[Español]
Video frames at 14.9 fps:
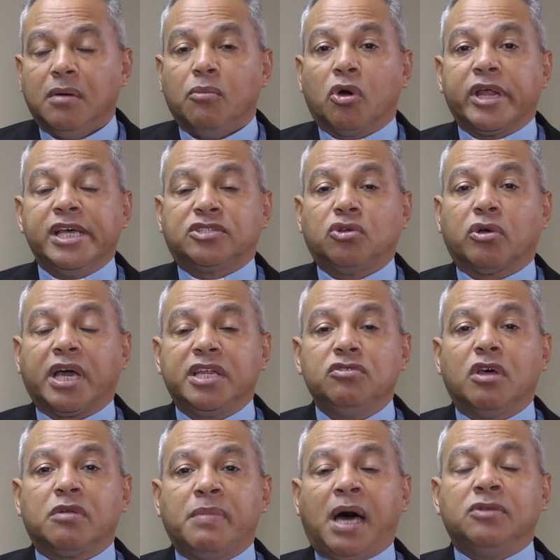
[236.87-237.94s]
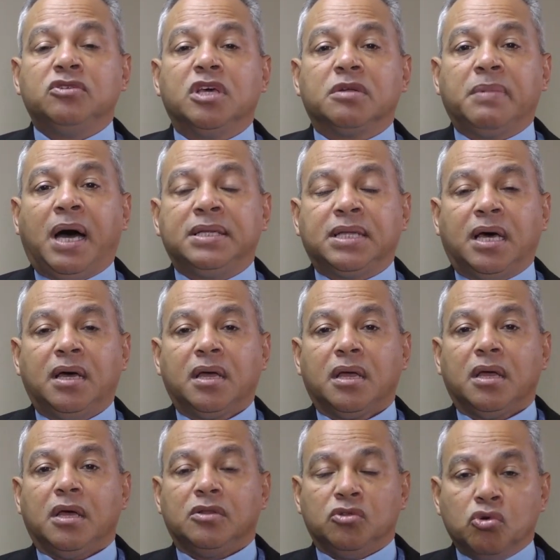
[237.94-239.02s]
Por eso, querido hermano y
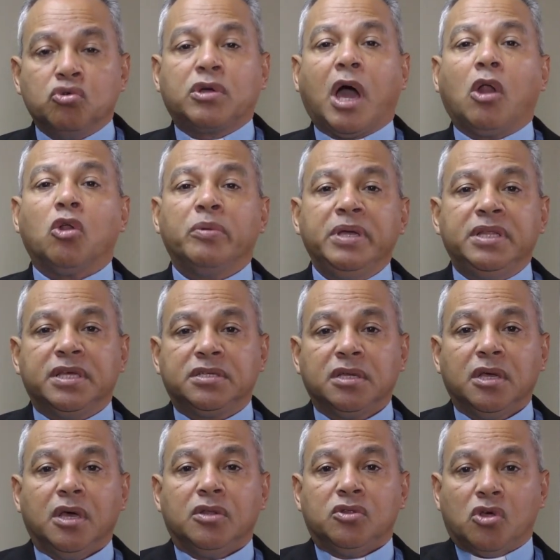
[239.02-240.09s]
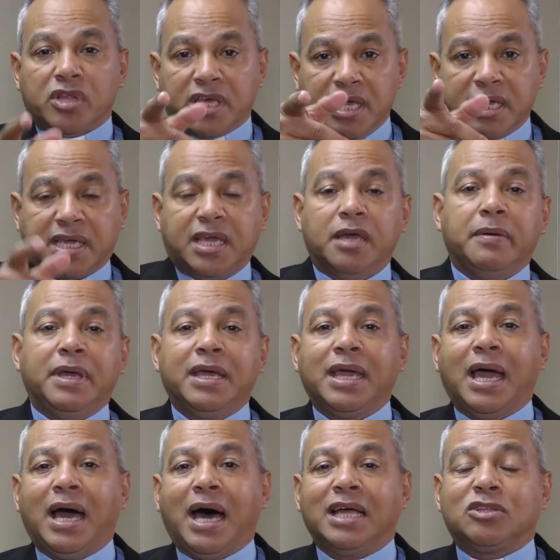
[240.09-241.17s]
hermana, nunca olvides, no dejes que
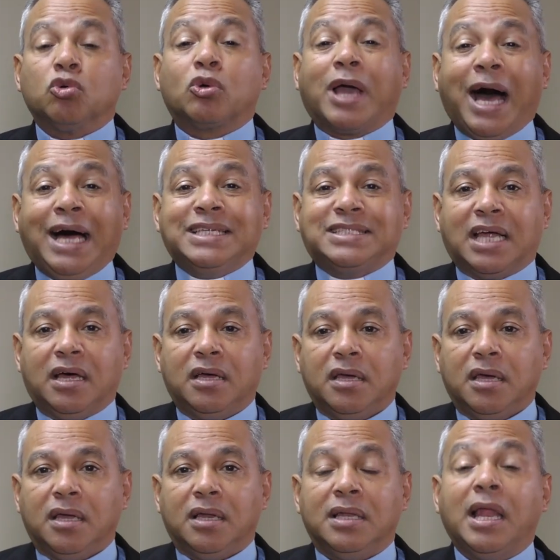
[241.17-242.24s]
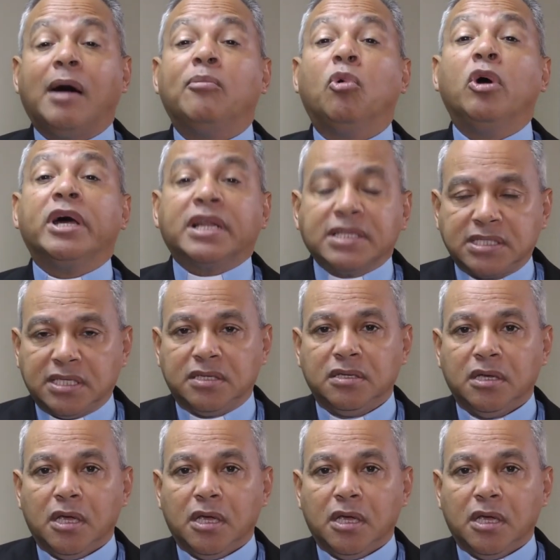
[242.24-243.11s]
venga a tu casa la muerte.